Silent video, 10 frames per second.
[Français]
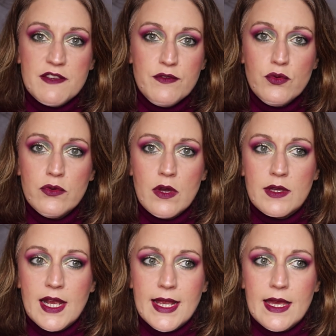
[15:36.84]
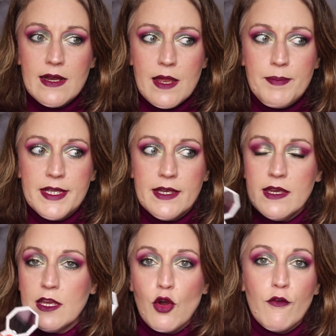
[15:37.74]
j'ai vu quelqu'un
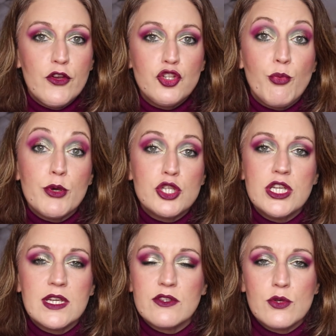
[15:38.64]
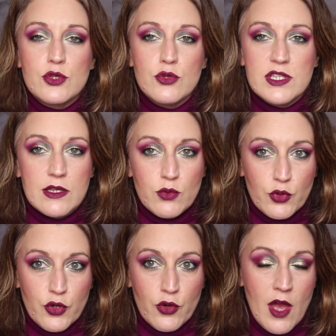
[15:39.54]
l'appliquer et en fait c'est pas si intense que ça.
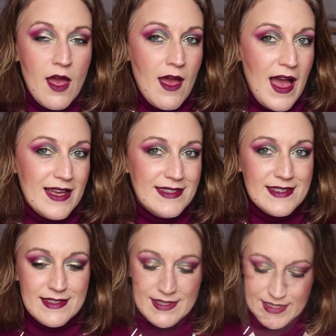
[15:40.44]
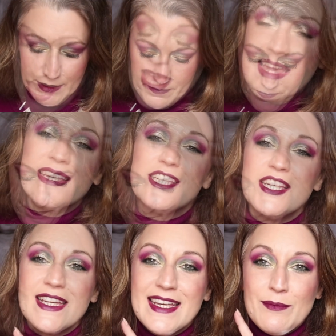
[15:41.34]
Donc euh, à tester.
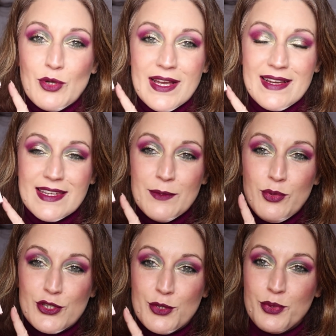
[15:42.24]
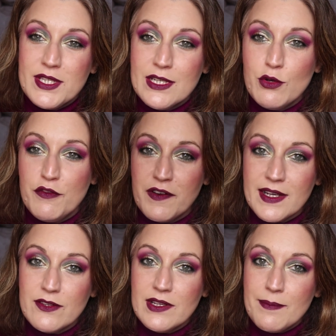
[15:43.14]
J'ai également craqué pour ce petit
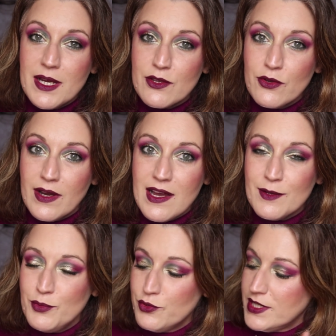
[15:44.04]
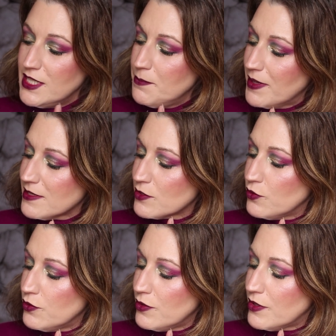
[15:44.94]
coffret de la marque Rare Beauty parce
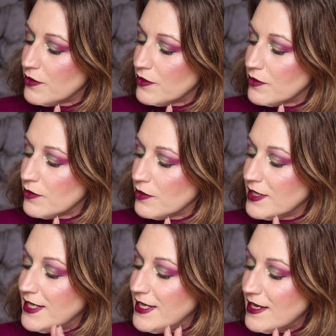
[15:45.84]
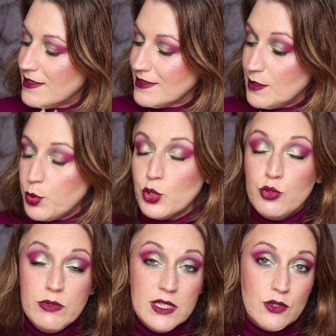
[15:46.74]
que euh, il y a des
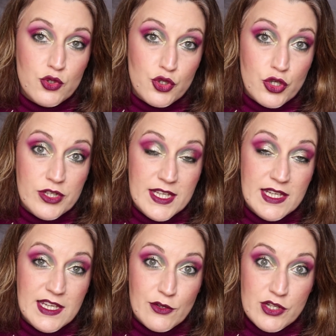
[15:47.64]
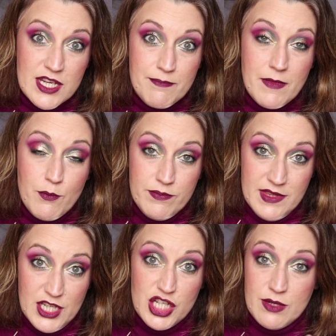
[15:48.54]
produits que je connais et que j'aime
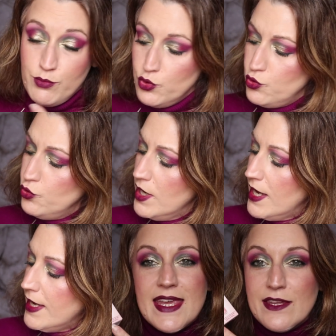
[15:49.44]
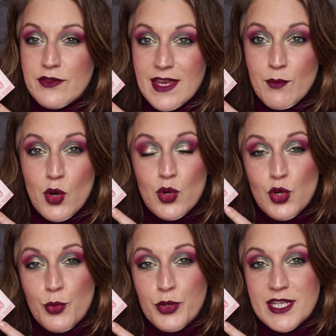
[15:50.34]
déjà beaucoup. Il y a notamment
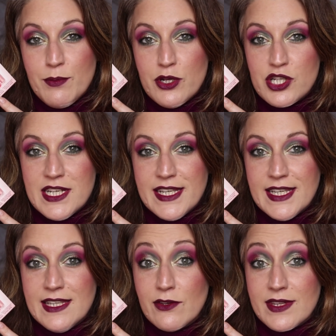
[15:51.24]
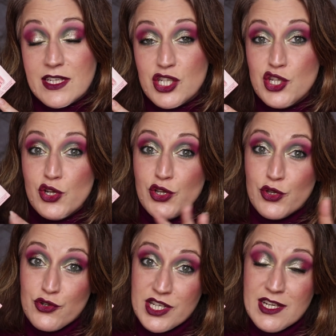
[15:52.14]
le petit blush liquide en teinte Joy
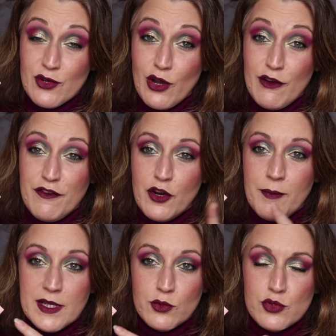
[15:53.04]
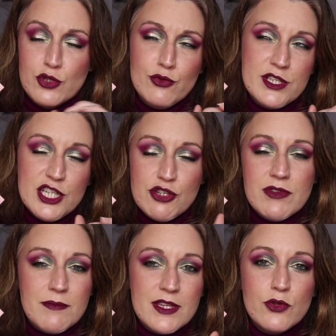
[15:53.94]
que j'ai en grand format. Donc celui-ci, je
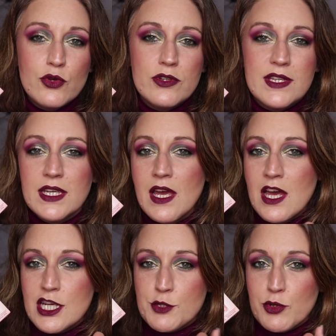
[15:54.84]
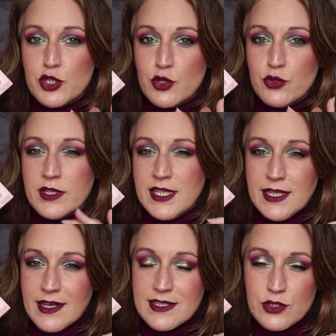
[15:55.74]
vais le mettre de côté. Je pense qu'il
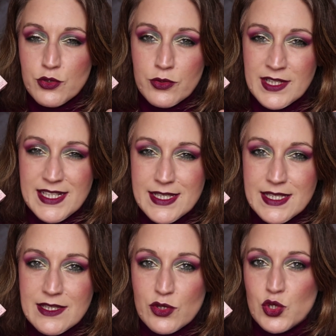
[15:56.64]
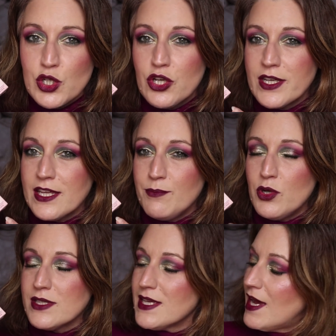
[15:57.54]
ira se glisser dans une coquette
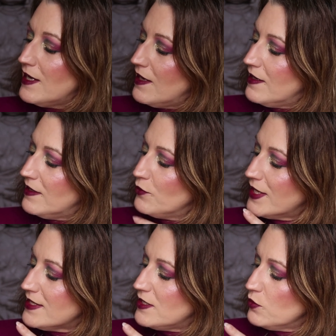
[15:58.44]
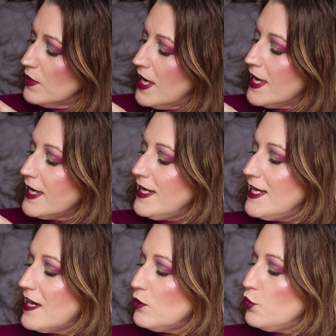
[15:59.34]
box à l'occasion.
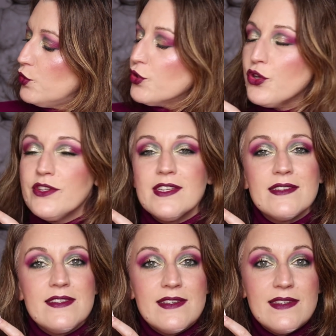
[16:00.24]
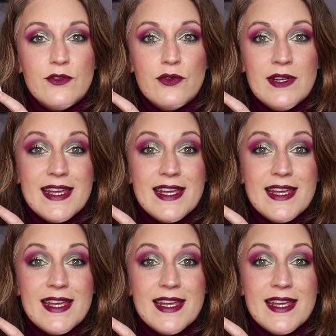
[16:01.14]
Il y a une autre teinte de